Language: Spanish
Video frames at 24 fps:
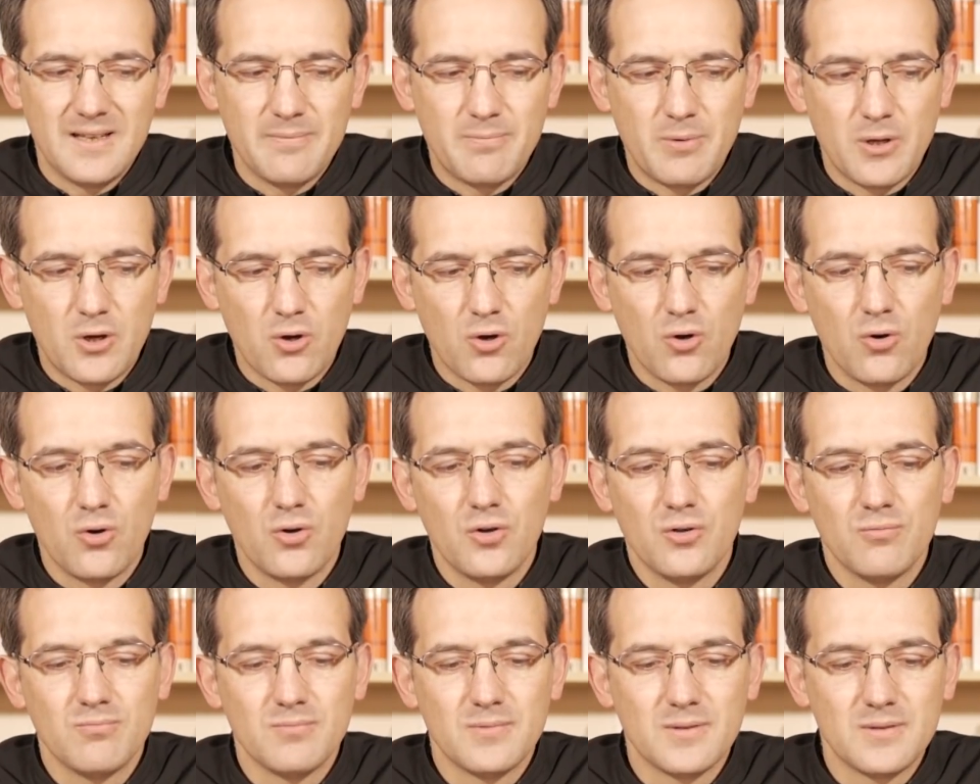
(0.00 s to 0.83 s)

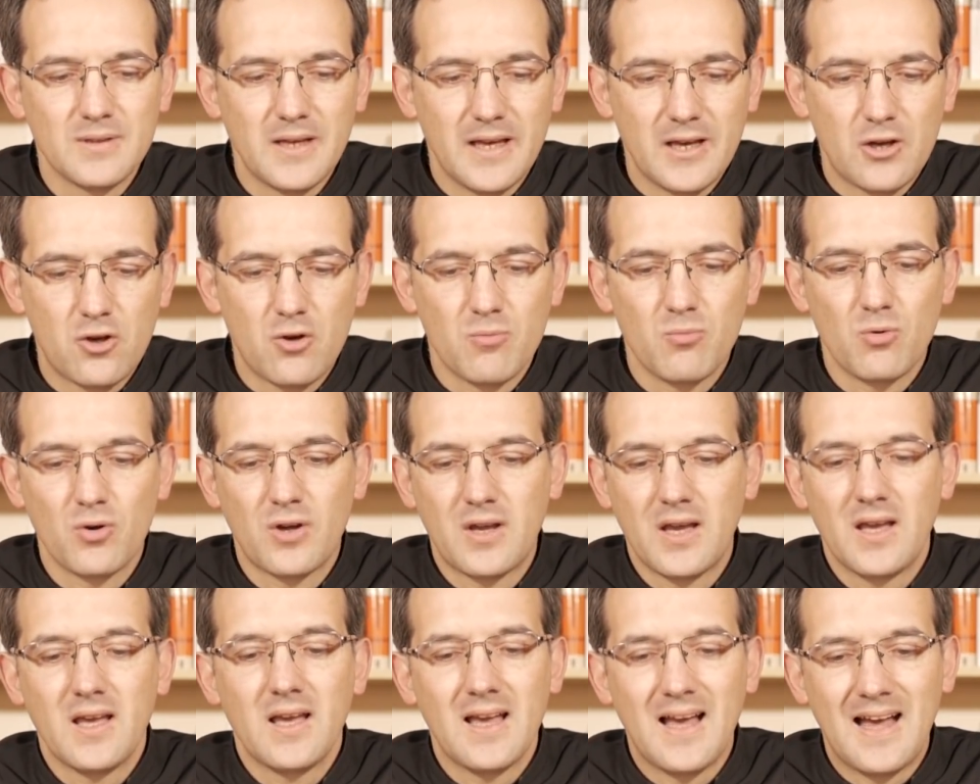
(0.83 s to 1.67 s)
pero es como
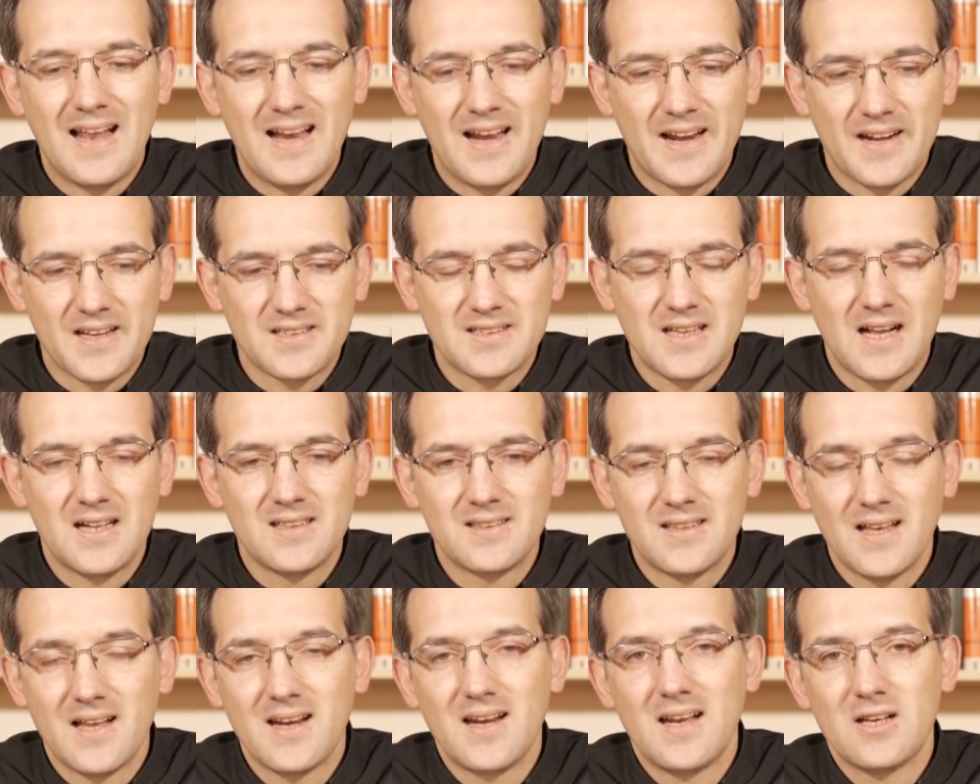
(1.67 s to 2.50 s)
que al
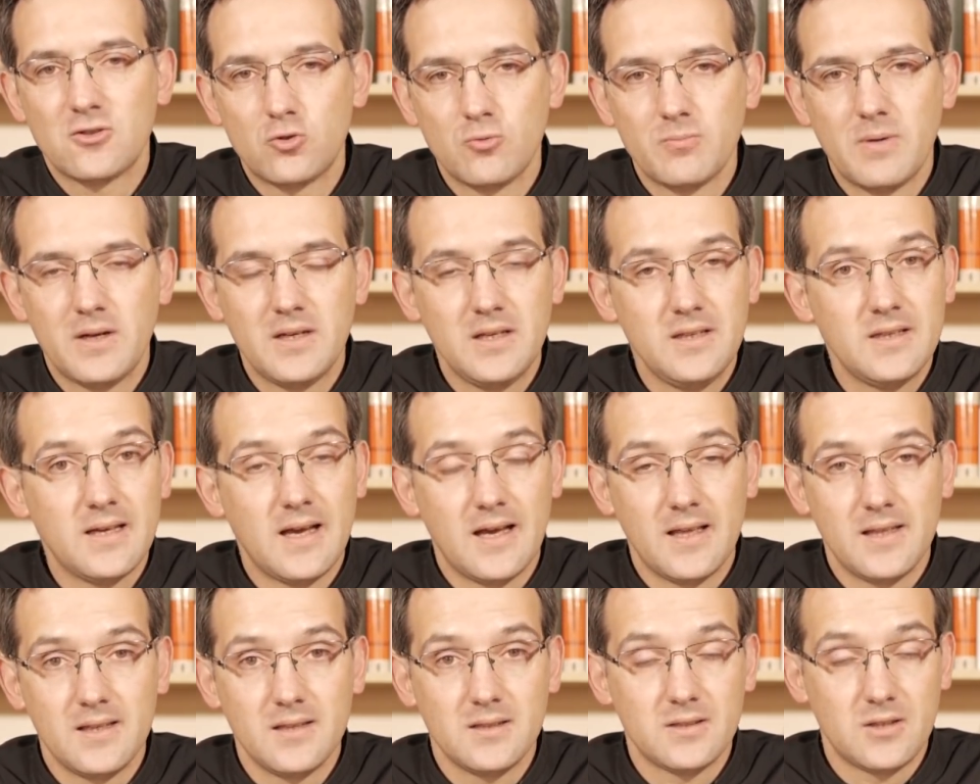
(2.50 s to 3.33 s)
resaltar las
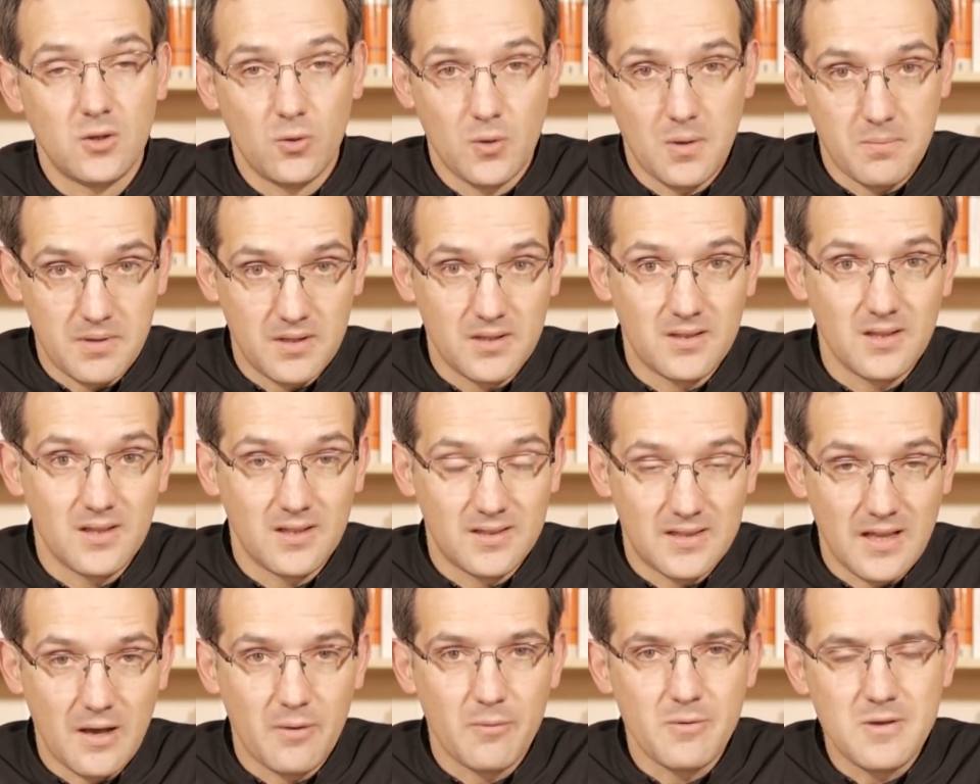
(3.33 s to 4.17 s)
humanidades, que obviamente
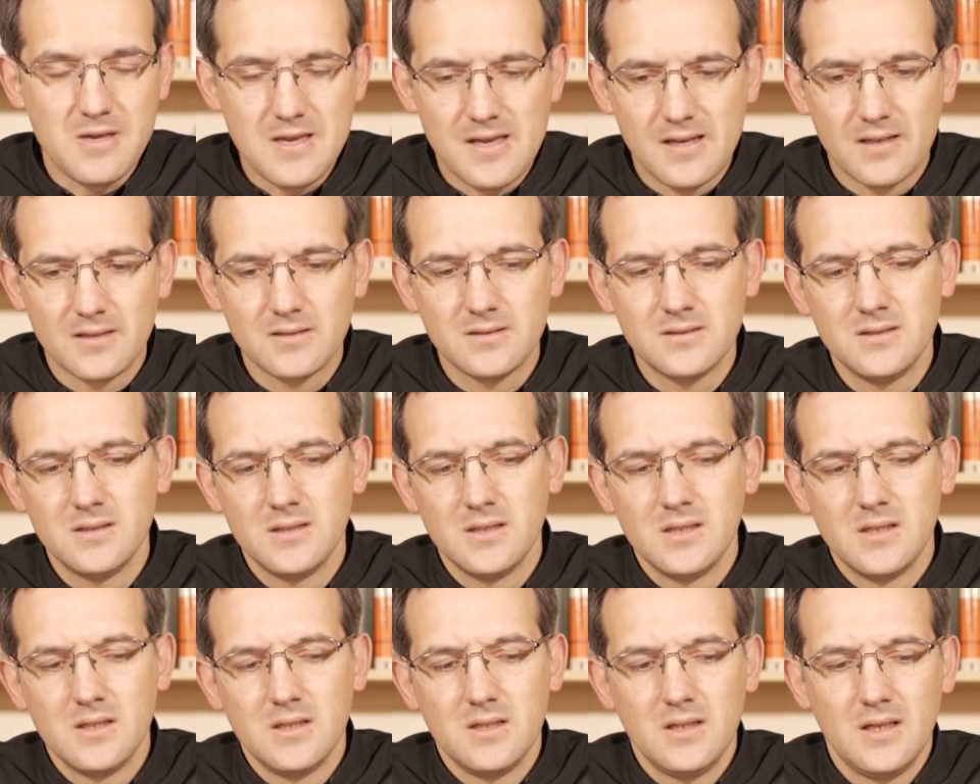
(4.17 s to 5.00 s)
está bien,
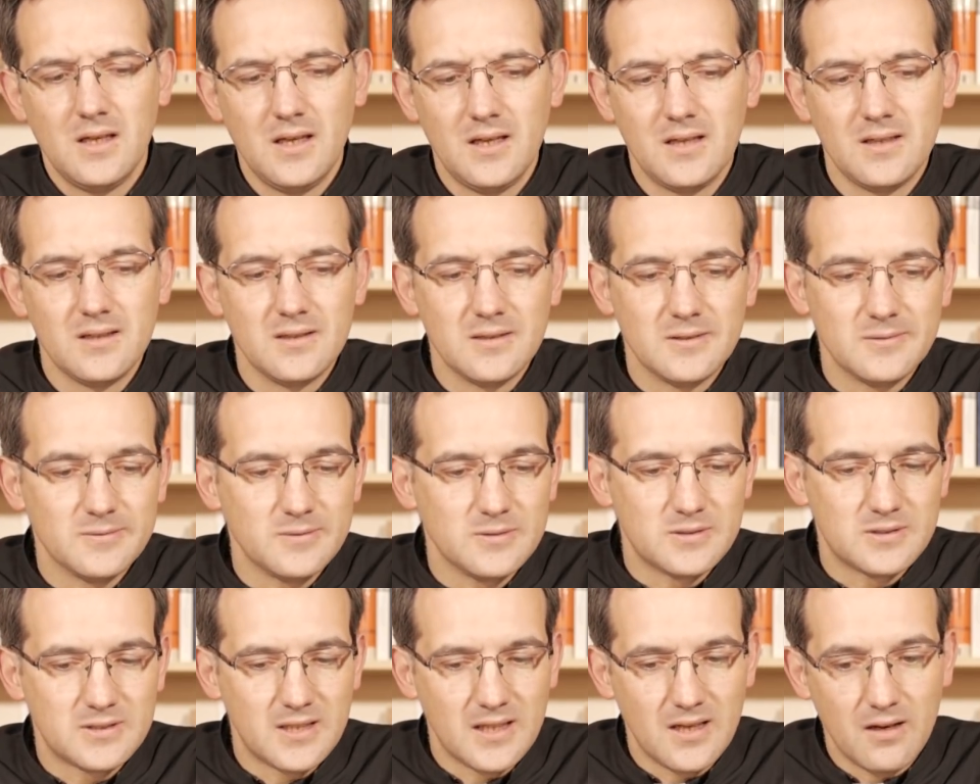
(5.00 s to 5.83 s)
eh,
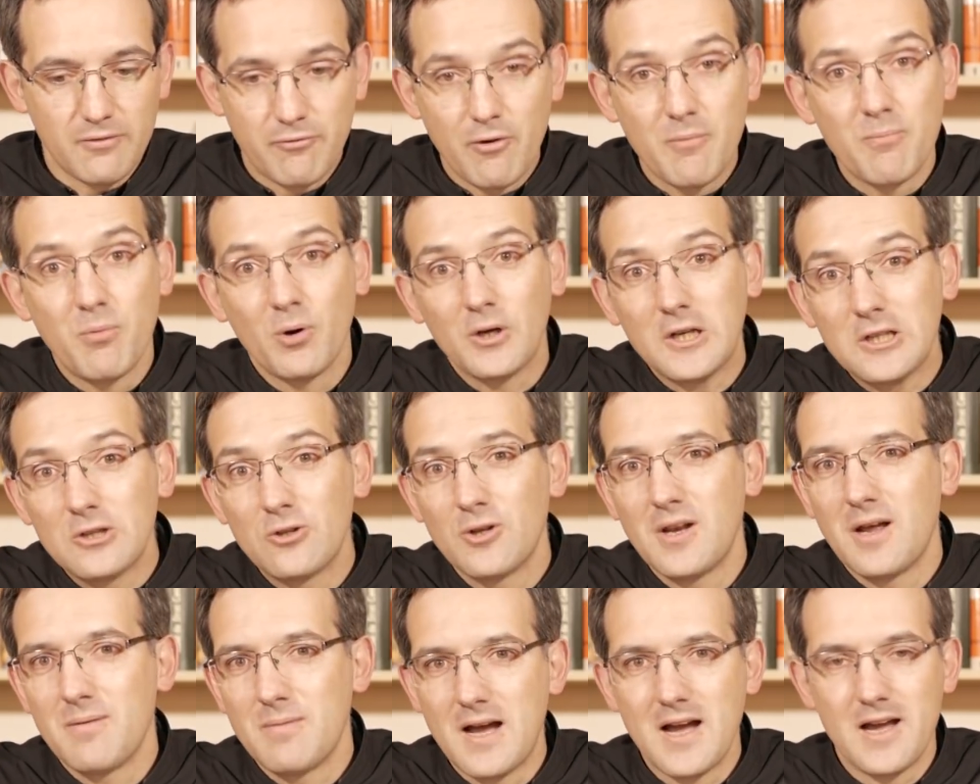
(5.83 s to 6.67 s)
se le fue un poquito
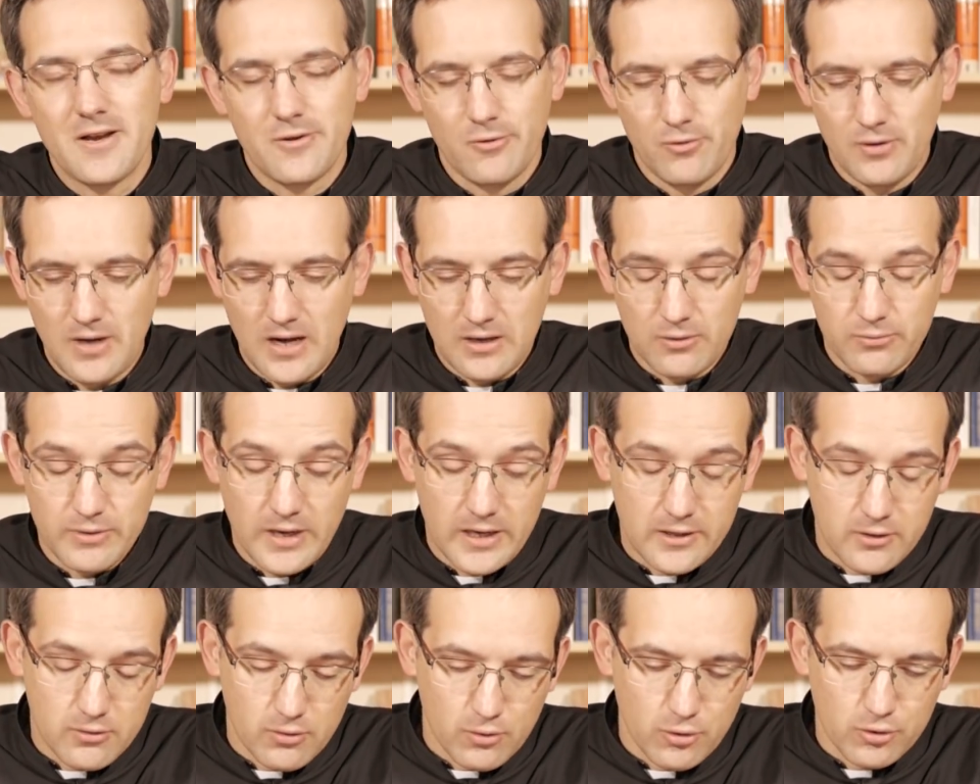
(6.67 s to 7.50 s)
la mano en
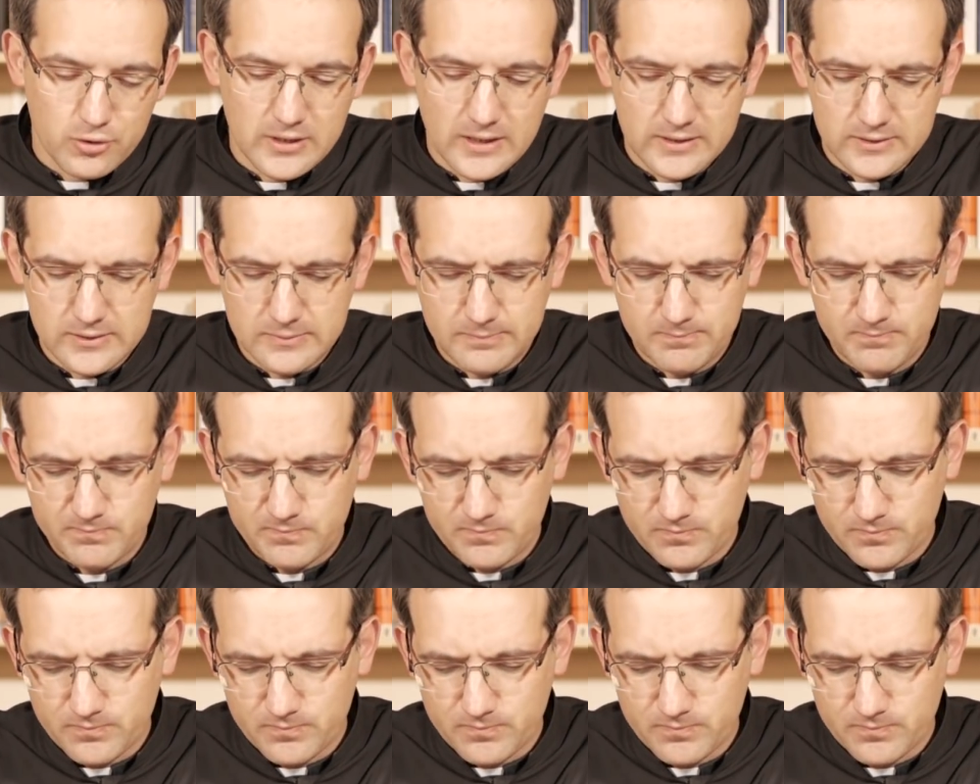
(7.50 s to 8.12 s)
algunas cosas